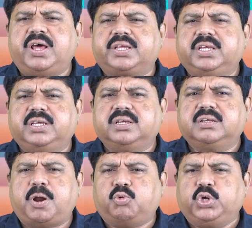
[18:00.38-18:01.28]
వారికి
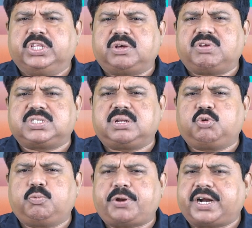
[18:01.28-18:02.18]
ప్రభు
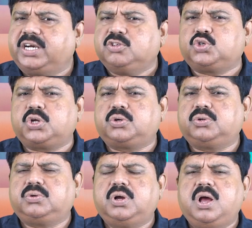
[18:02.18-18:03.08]
హితవత్సరమును
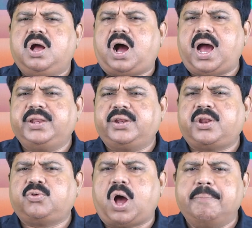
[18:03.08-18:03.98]
ప్రకటించుటకును ఆయన
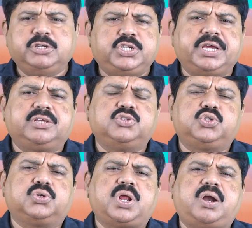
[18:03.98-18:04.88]
నన్ను
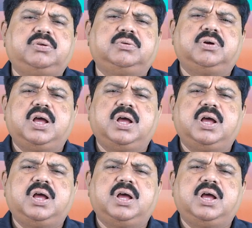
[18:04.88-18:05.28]
అభిషేకించి ఉన్నాడు